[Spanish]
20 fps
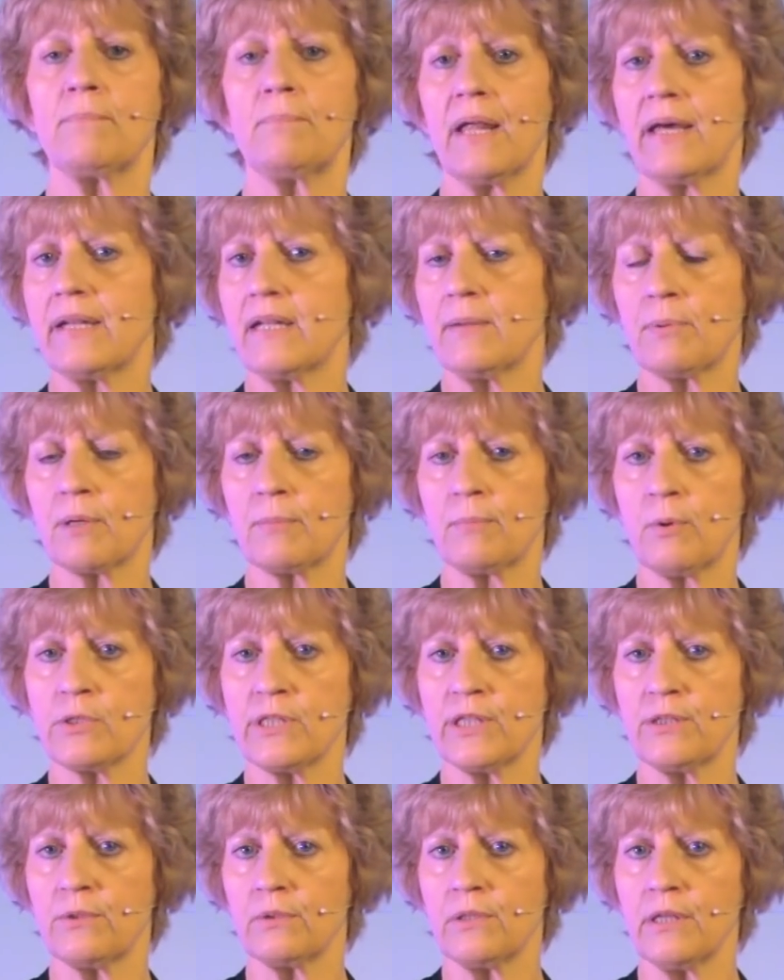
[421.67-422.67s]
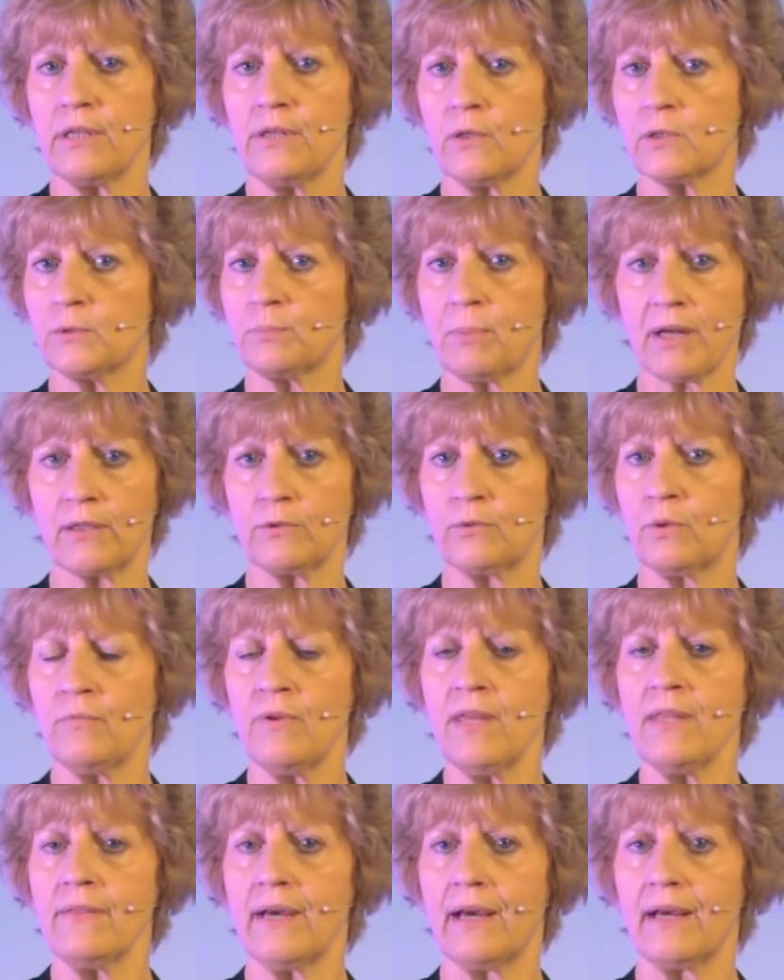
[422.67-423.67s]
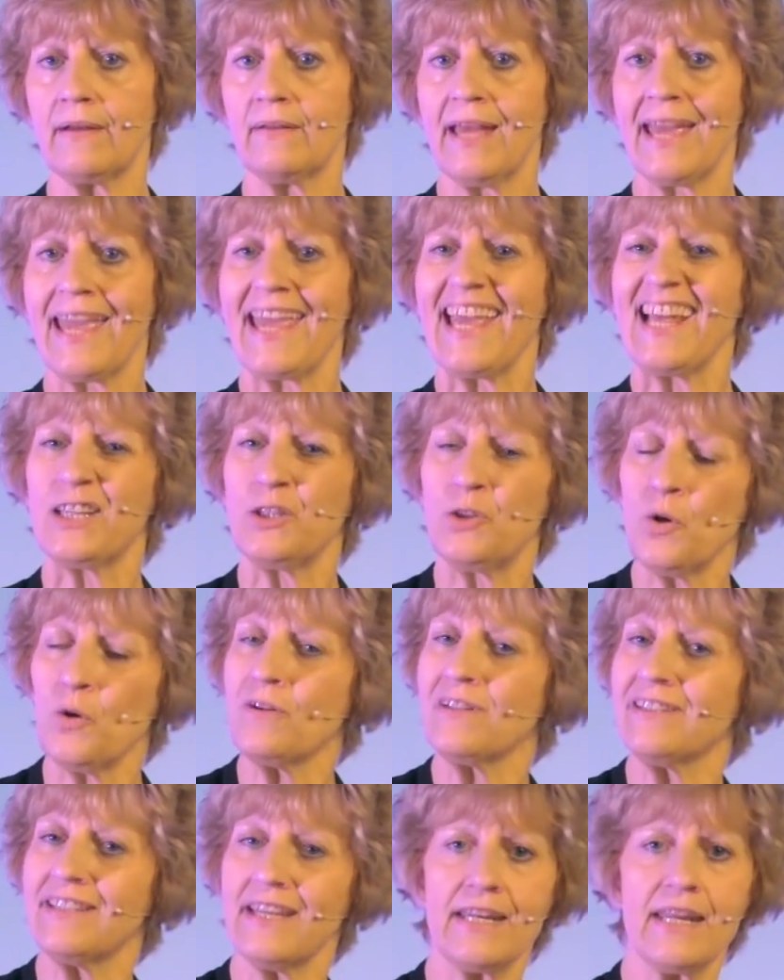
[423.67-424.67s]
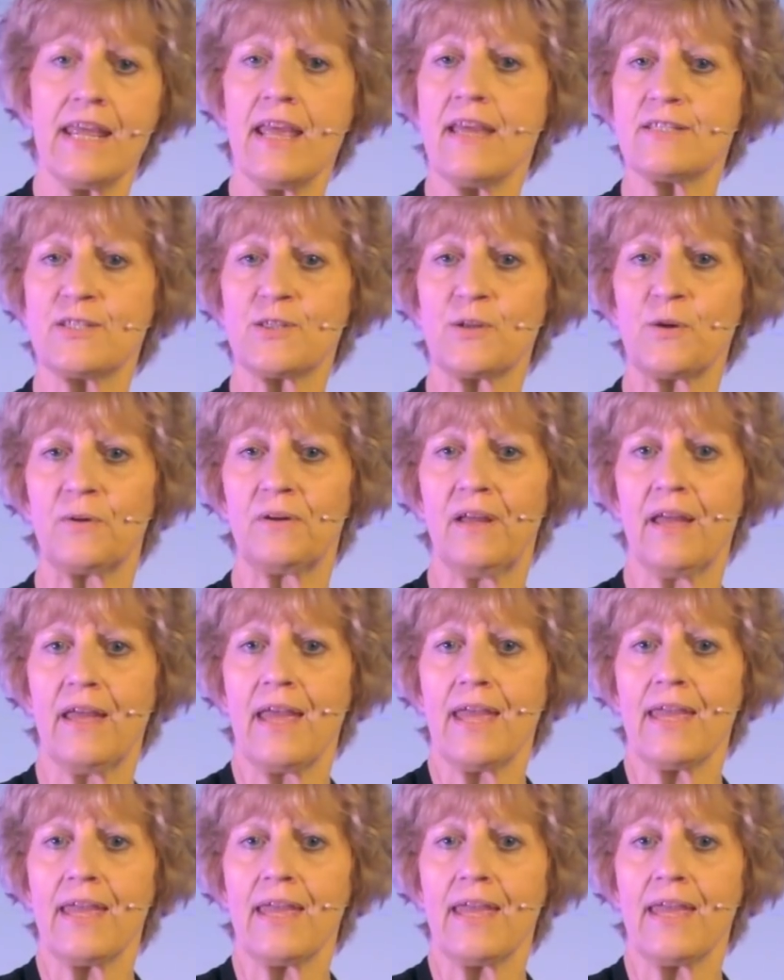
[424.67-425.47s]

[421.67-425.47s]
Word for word: el plan y propósito de Dios para tu vida. El don tiene eso.